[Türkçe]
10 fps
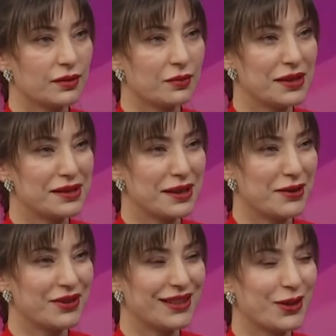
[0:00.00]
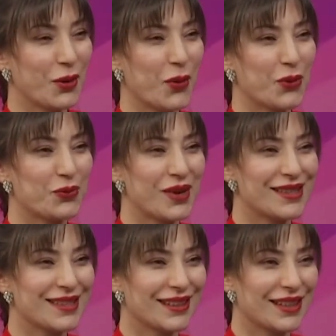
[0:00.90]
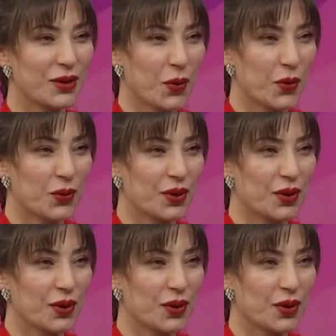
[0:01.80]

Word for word: mesafe de yok, maske de yok. Evet